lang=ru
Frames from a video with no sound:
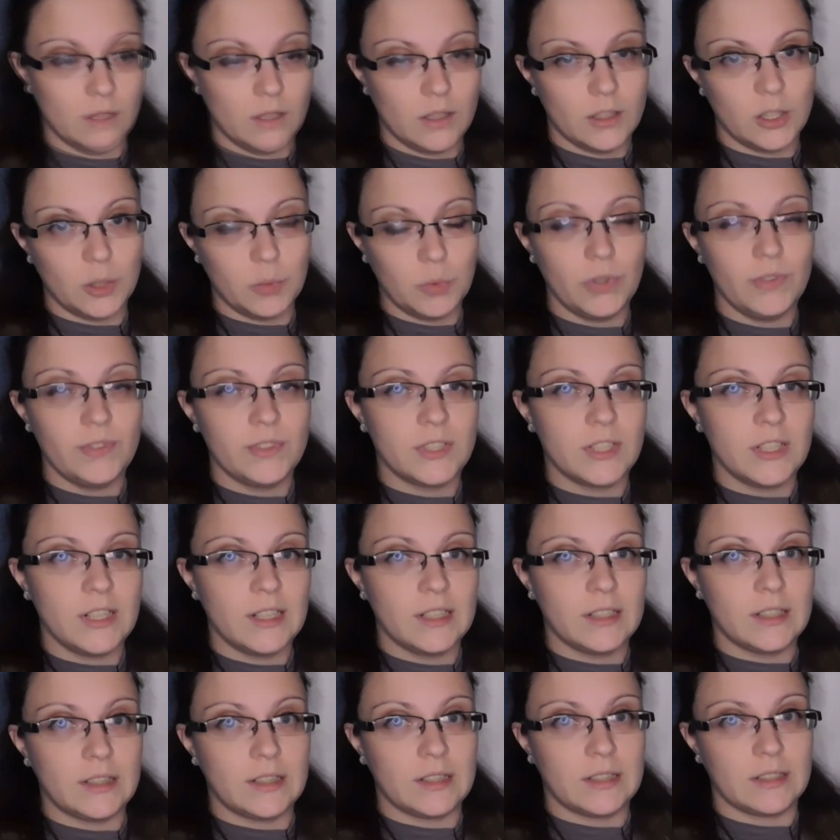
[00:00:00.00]
На мой
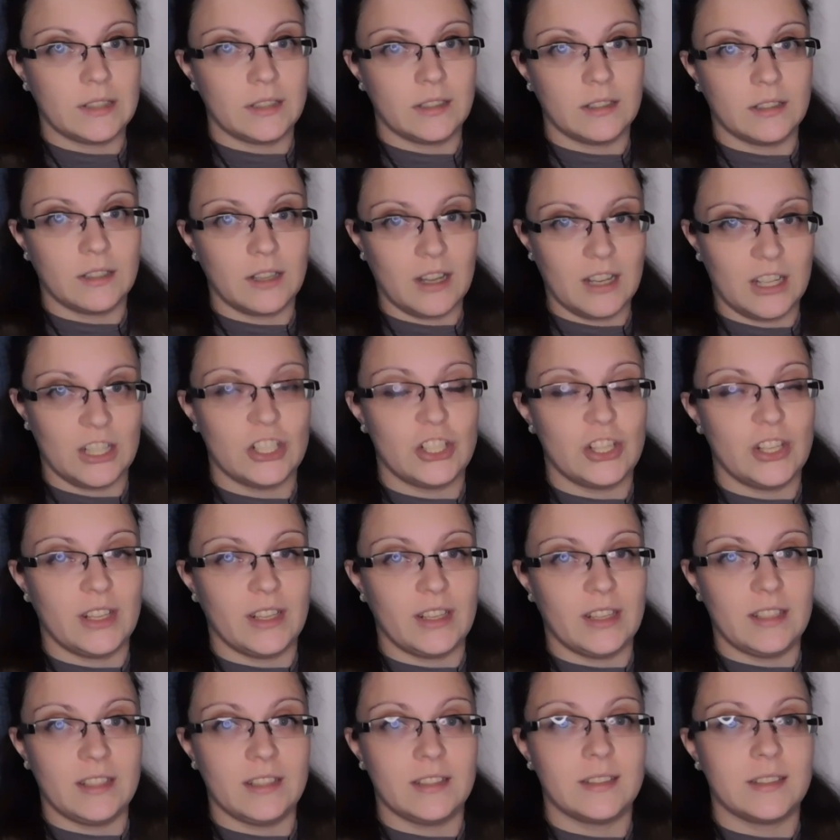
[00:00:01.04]
взгляд, э, каждое
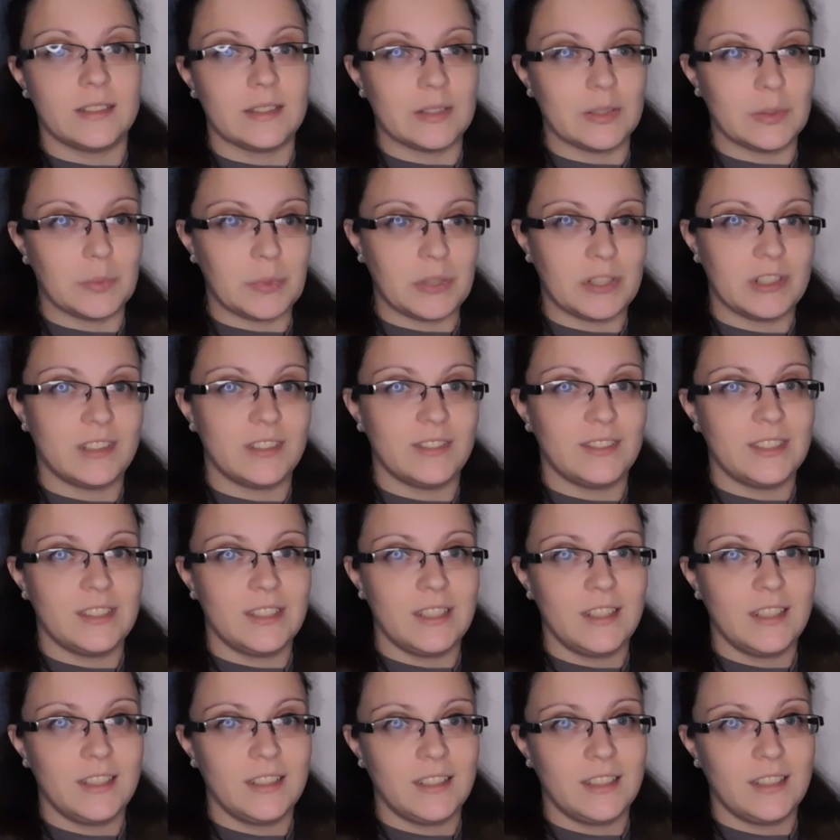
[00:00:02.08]
из
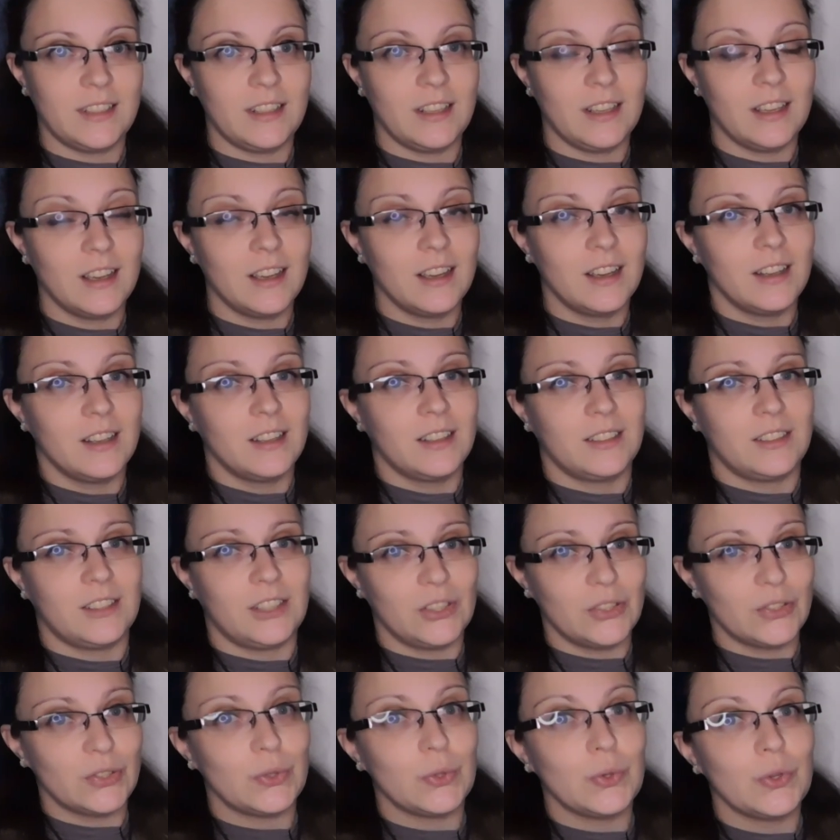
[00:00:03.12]
произведений
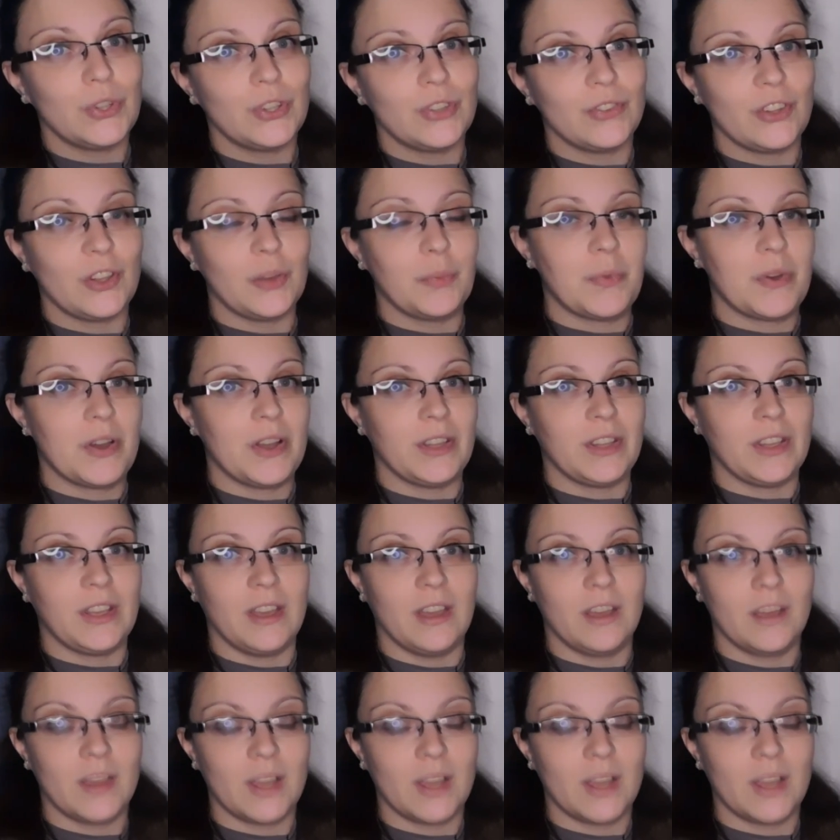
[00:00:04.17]
достойно внимания.